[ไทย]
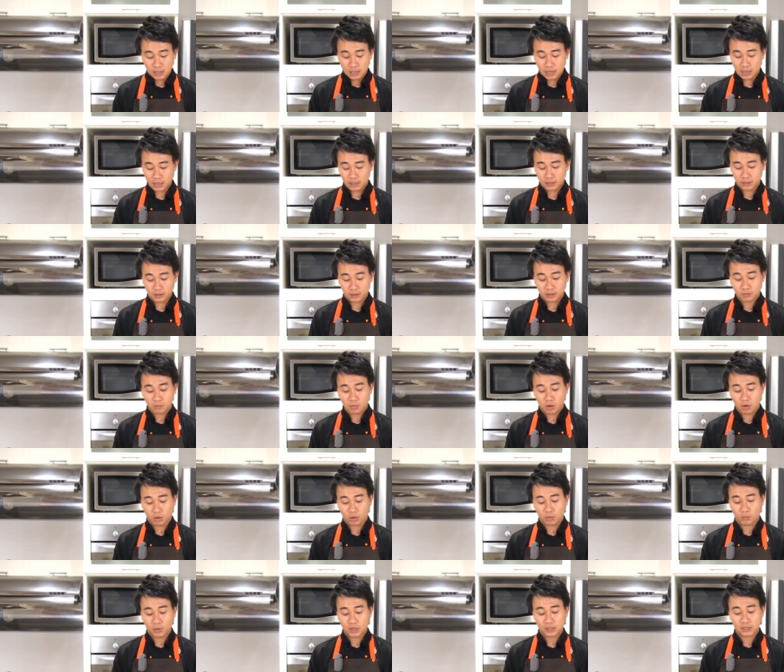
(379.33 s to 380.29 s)
เอ่อยังต้องบ
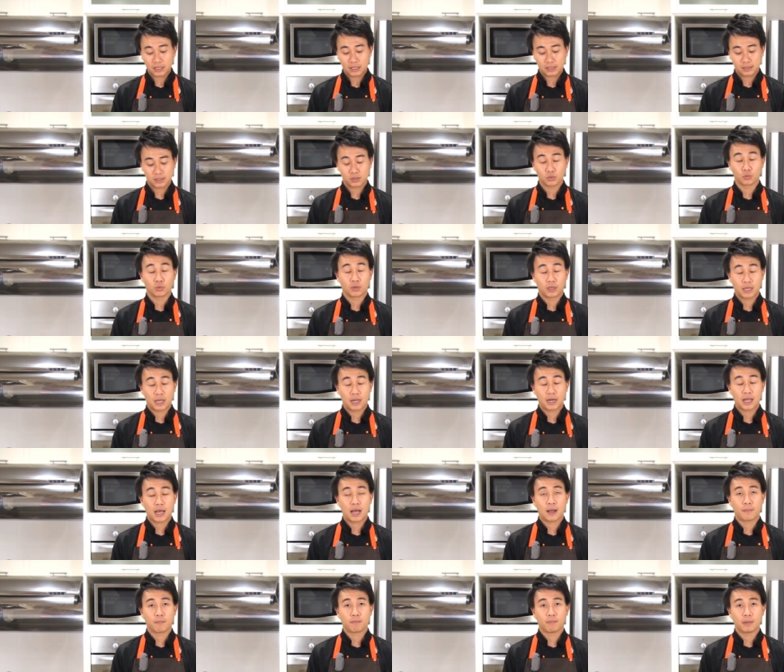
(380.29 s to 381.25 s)
อกก่อนว่าอย่างสูตรนี้
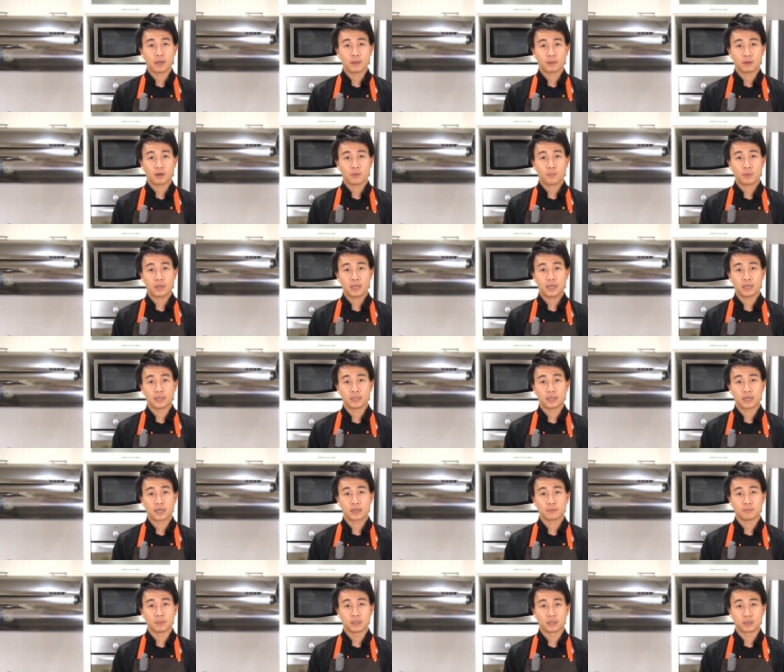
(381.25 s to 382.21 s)
เนี่ยใหม่ก็ไปเห็น
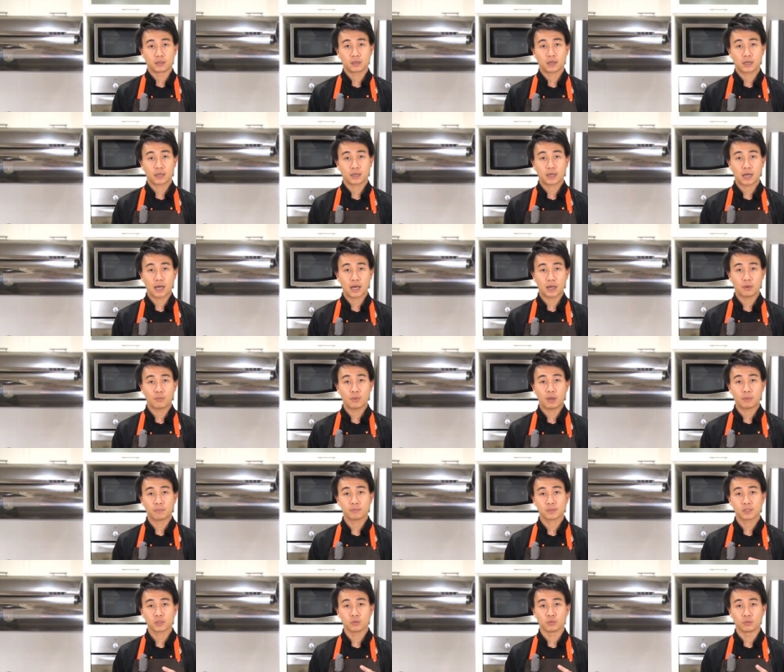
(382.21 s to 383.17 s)
ทางเหมือนคล้ายๆ
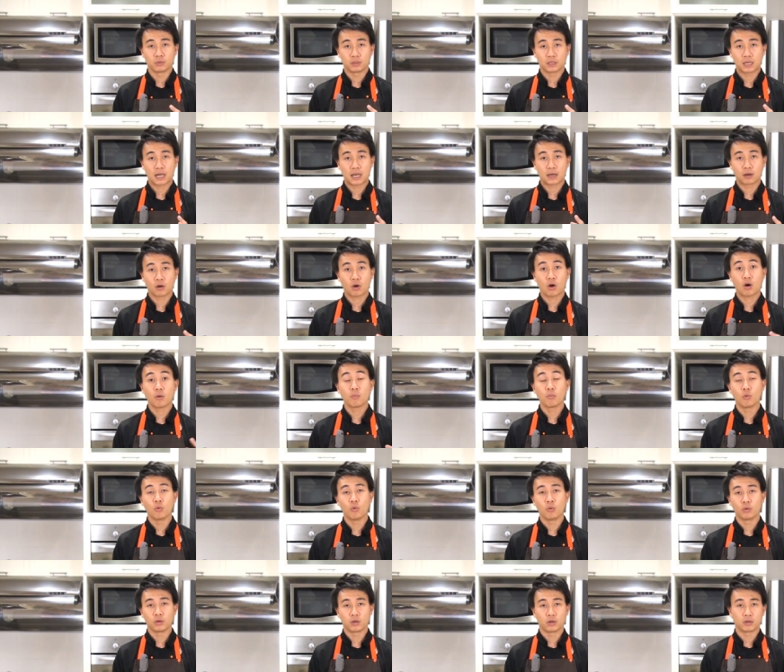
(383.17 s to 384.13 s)
เว็บศูนย์กลางข้อ
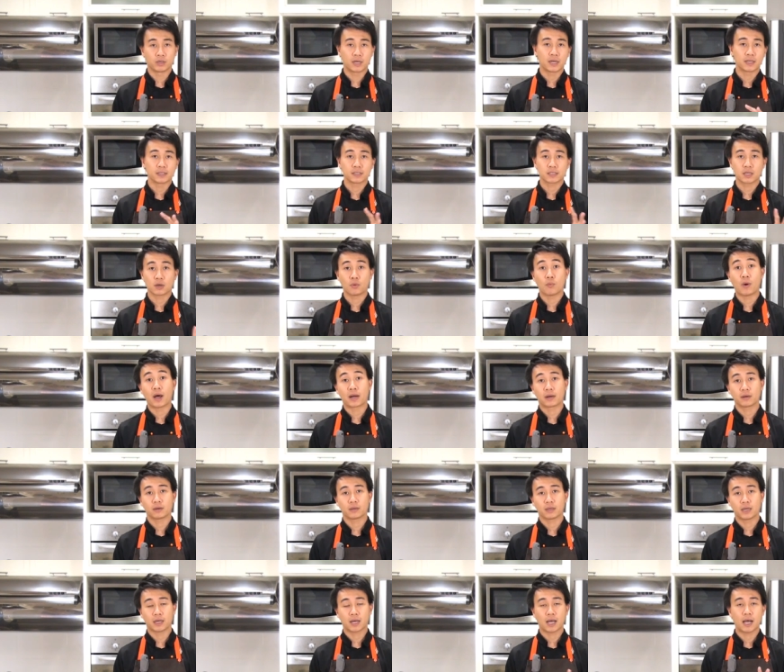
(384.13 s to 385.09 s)
มูลของทางจังหวัด
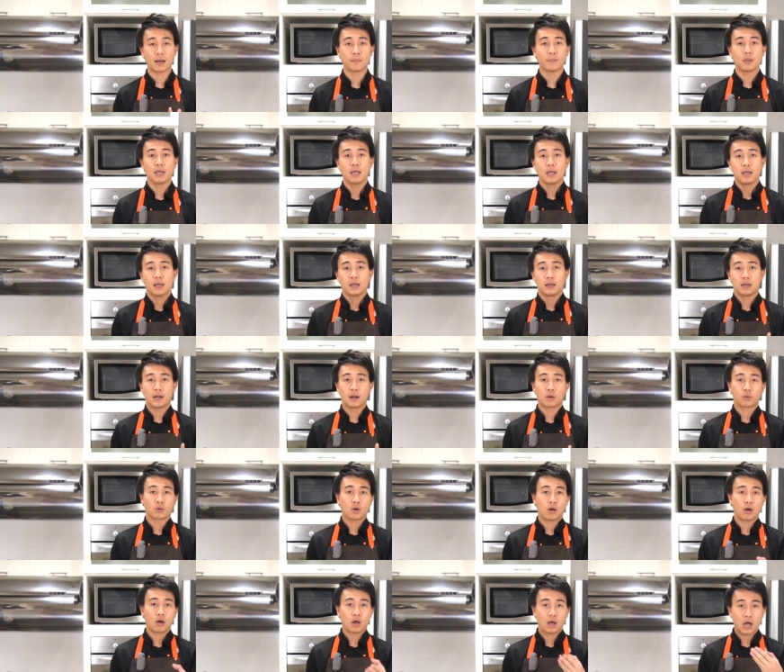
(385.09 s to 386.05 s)
นะครับเรา
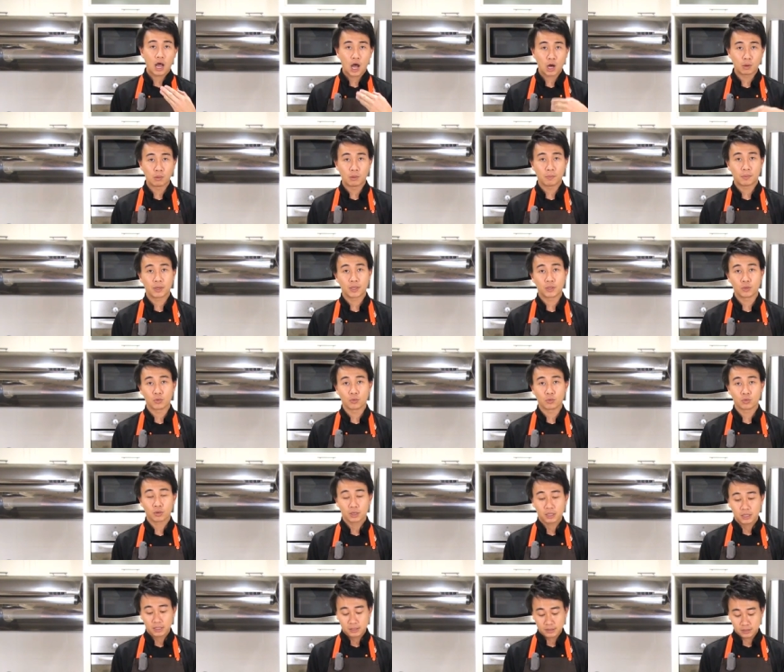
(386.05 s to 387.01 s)
ก็เอามาประยุ
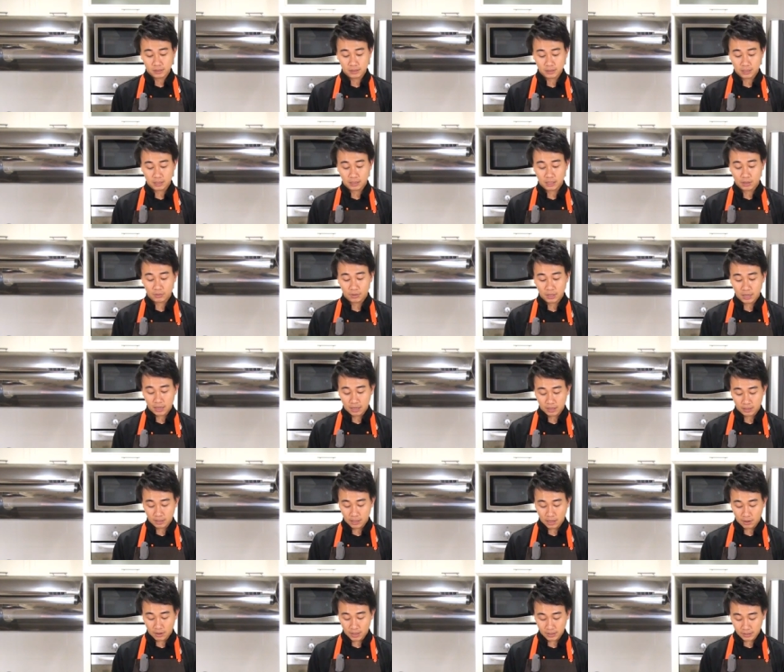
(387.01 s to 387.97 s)
กต์จริงๆแล้วเนี่ย
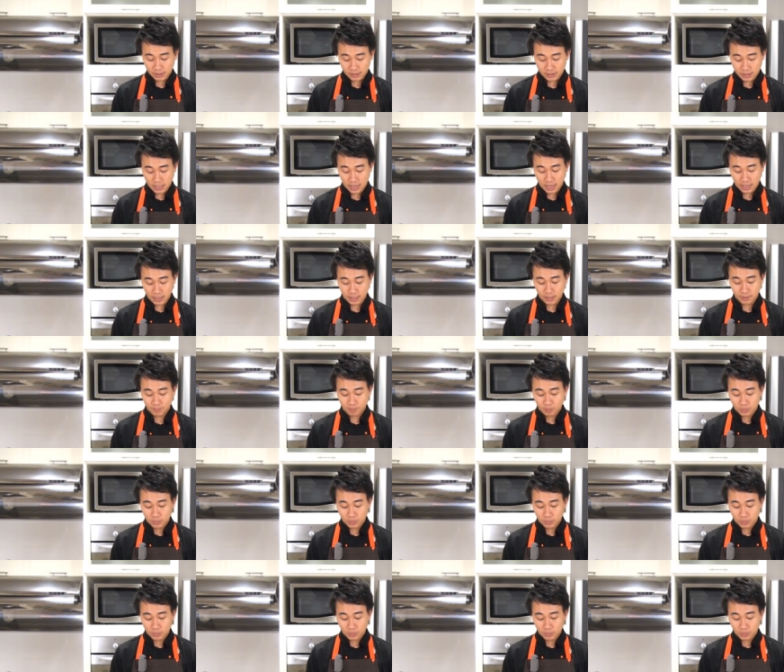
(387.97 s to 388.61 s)
เราอาจจะใช้